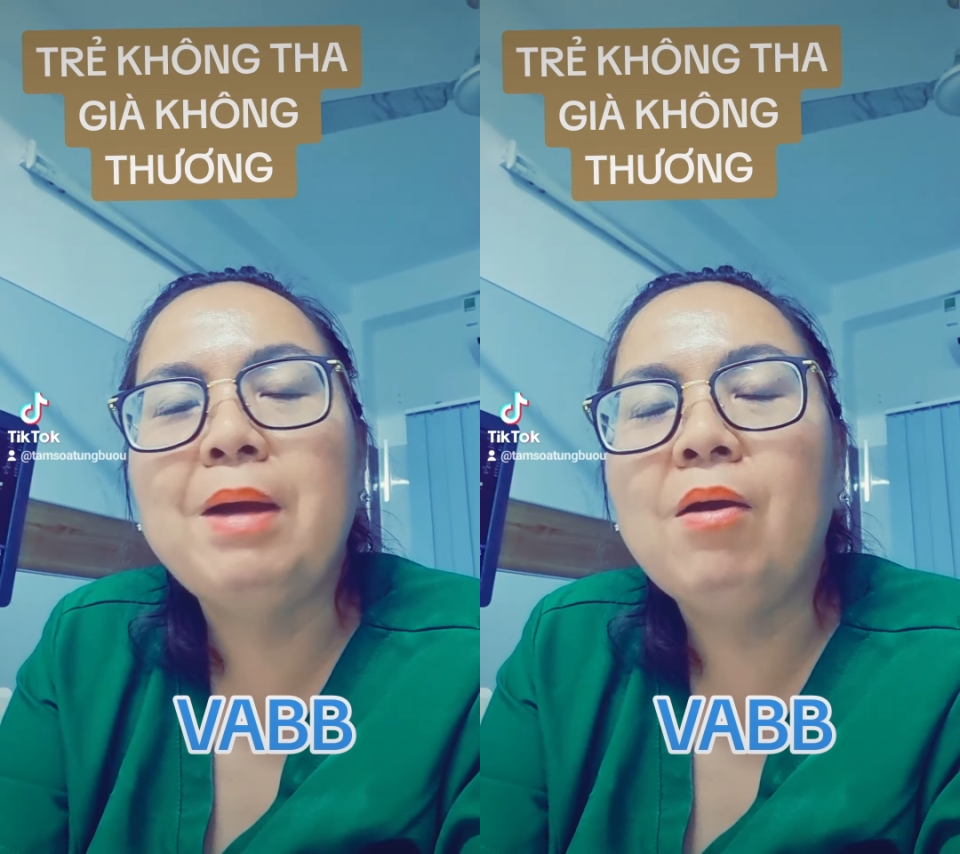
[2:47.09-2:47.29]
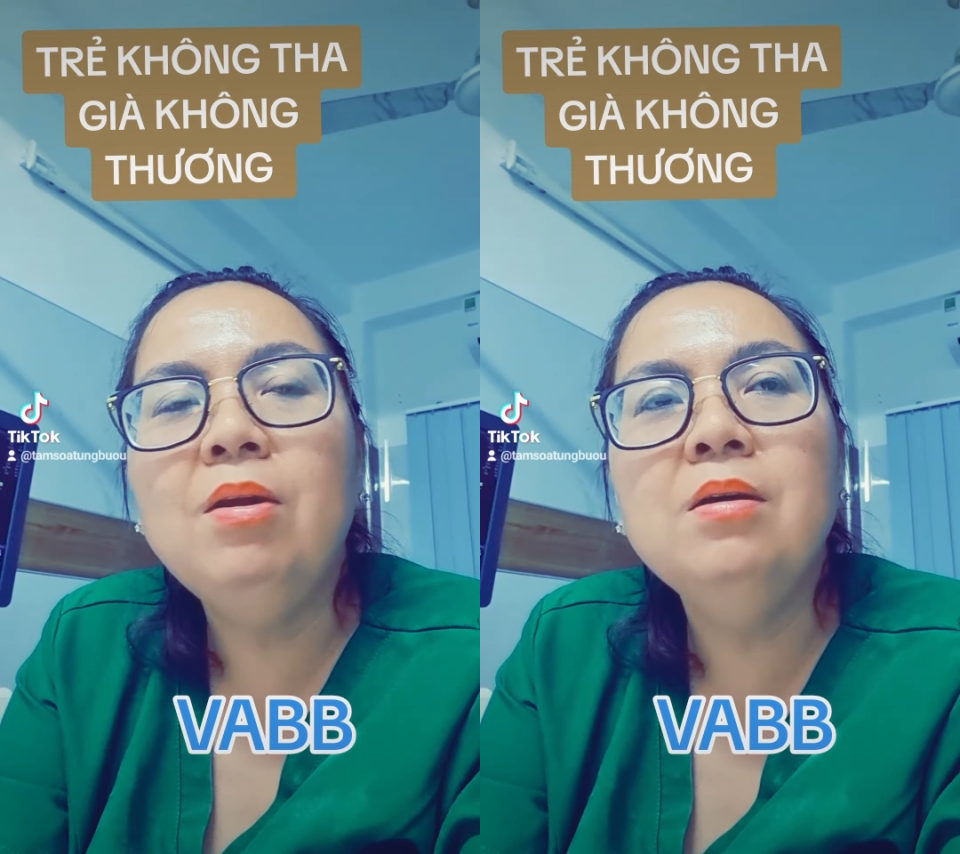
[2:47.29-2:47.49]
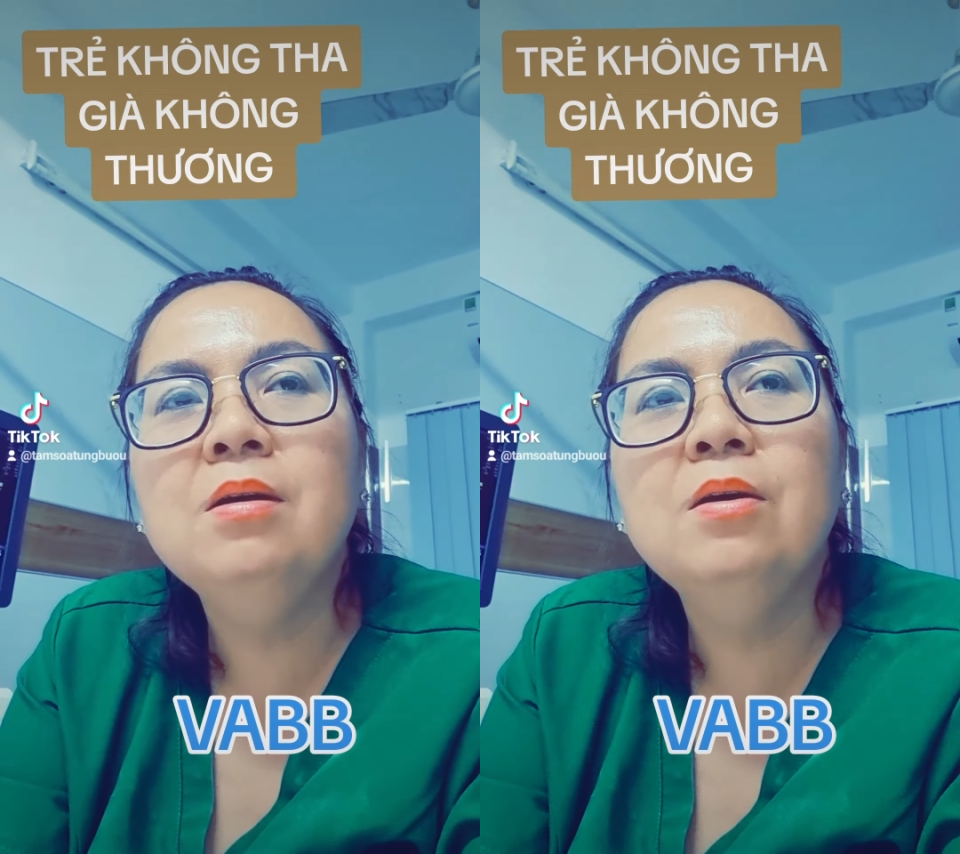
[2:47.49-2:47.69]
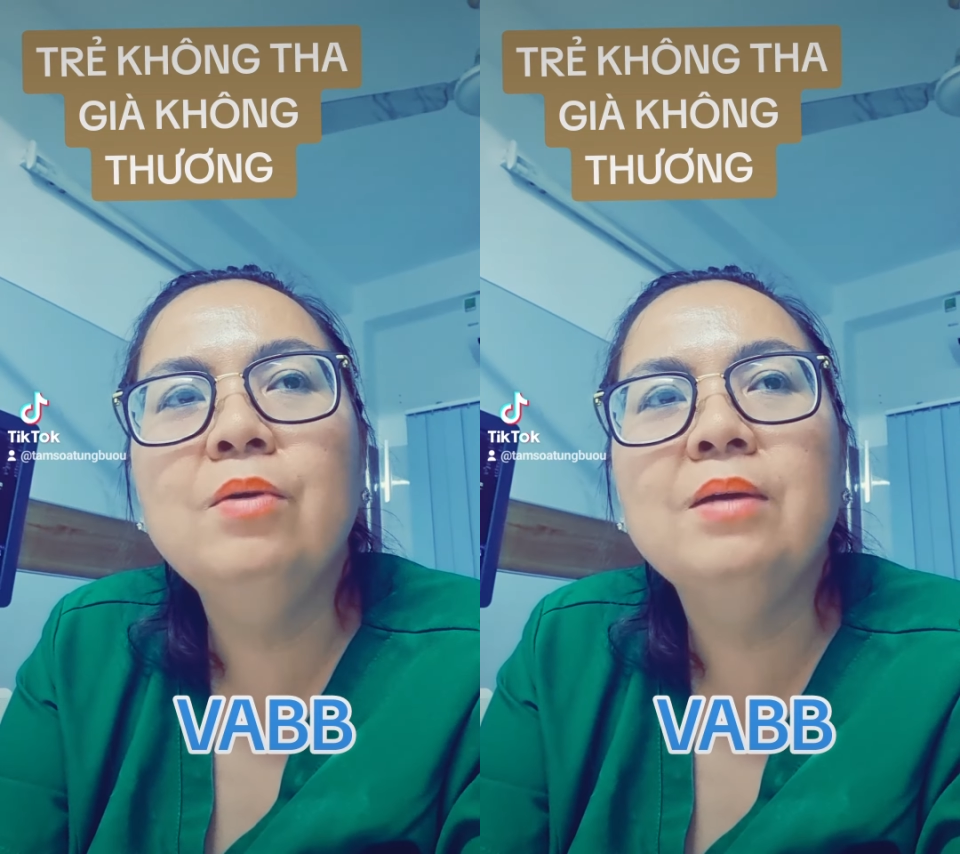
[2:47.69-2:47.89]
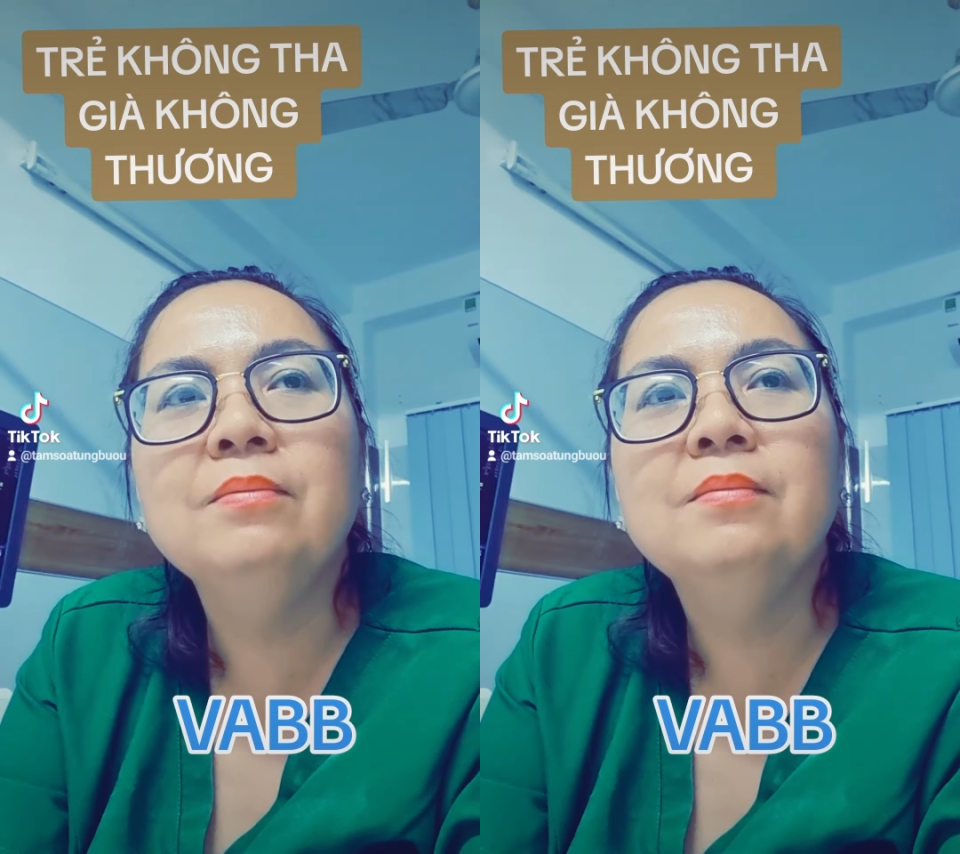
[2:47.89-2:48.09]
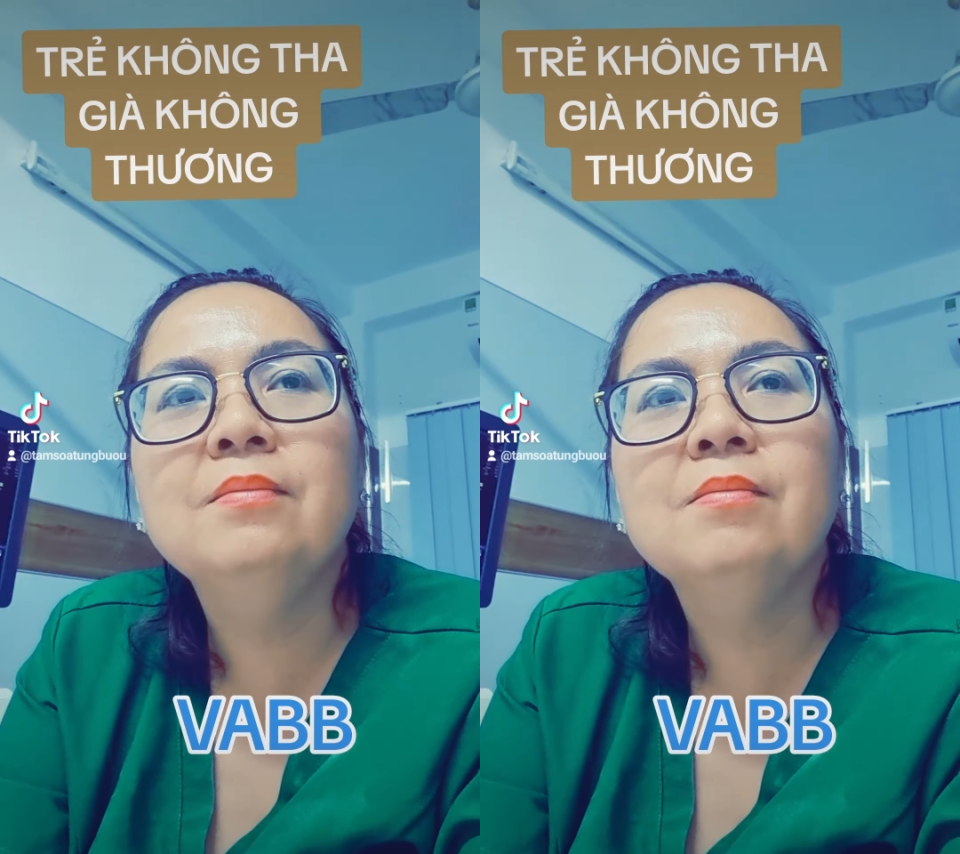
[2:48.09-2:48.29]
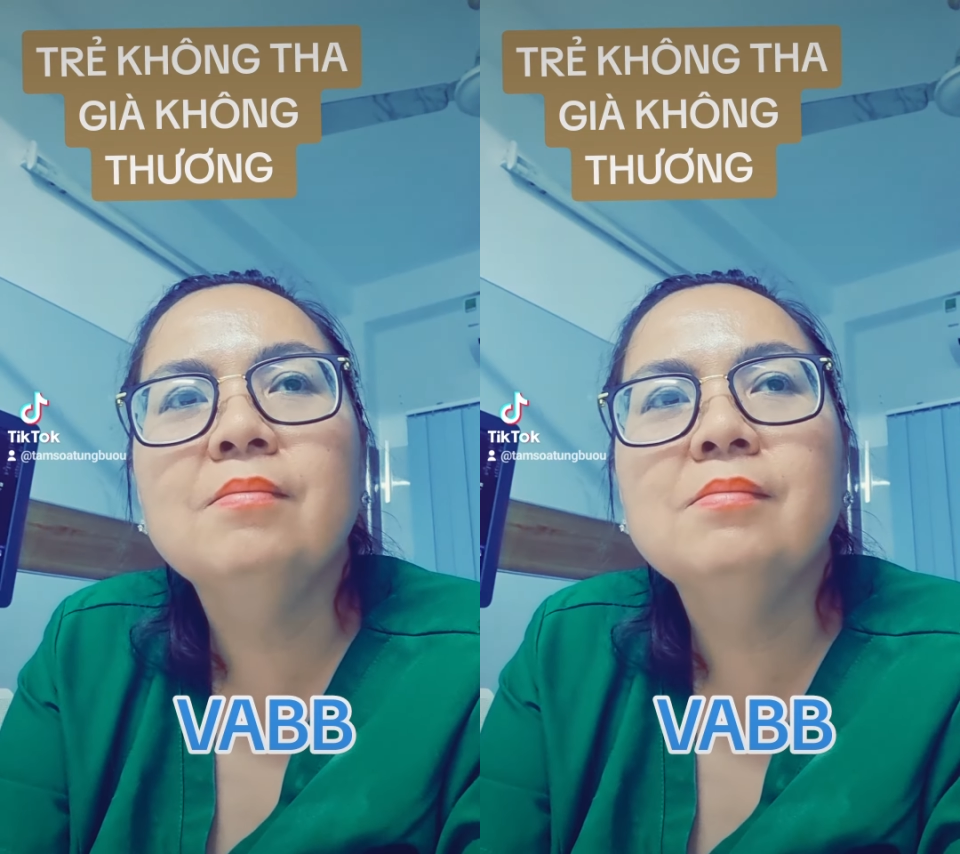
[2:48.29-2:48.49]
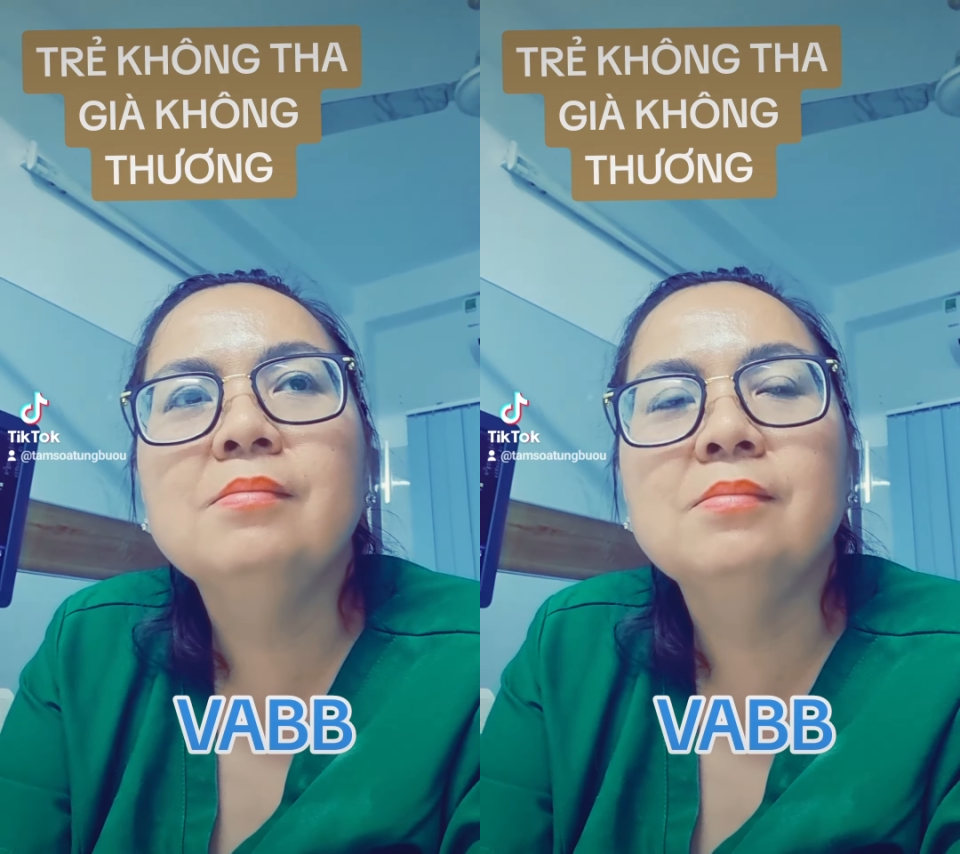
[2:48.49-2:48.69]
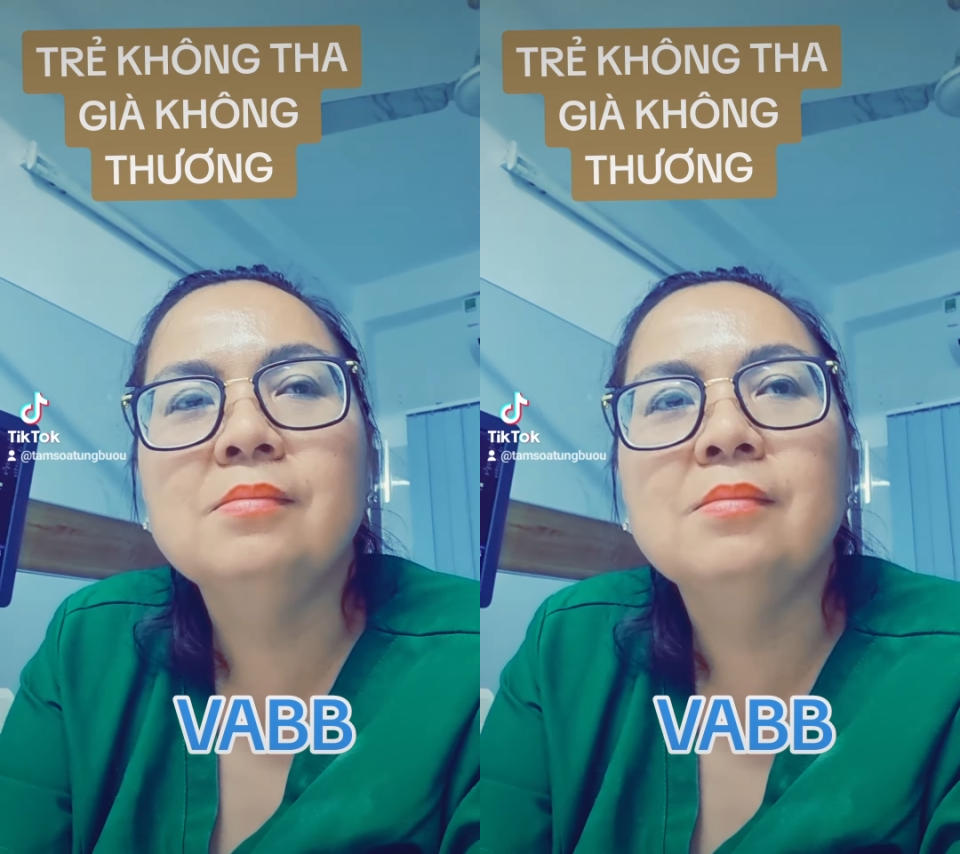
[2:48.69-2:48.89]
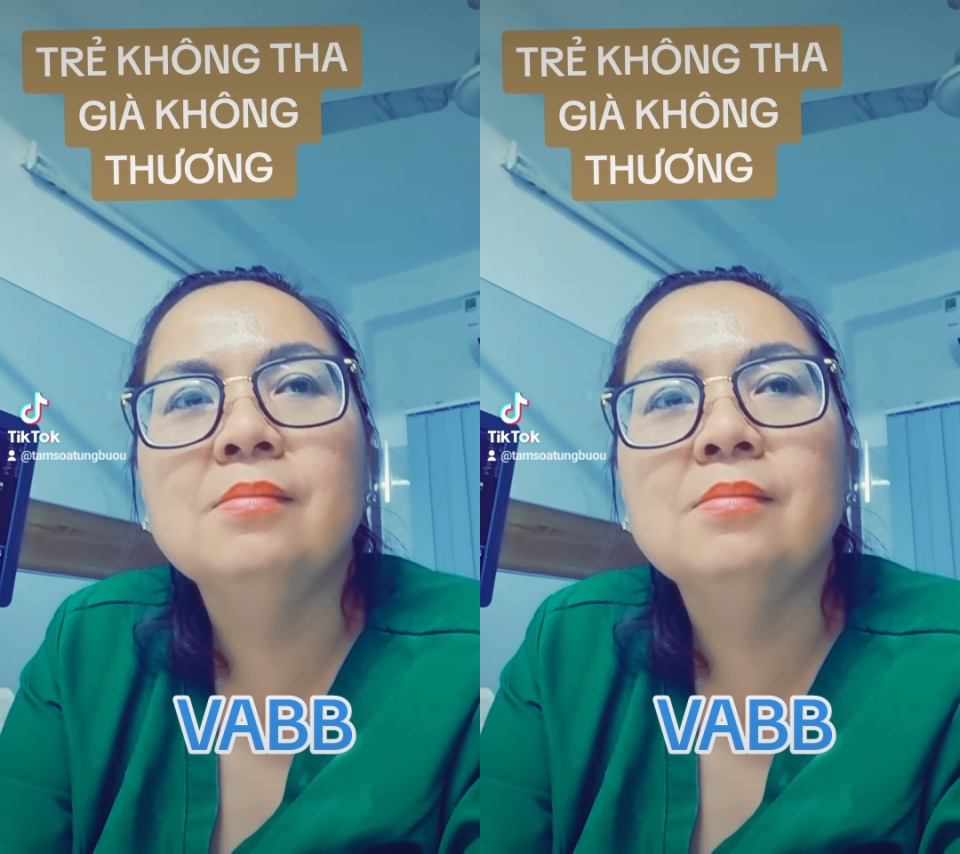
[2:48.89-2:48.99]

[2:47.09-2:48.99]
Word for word: bà có lương hưu không dạ không ừ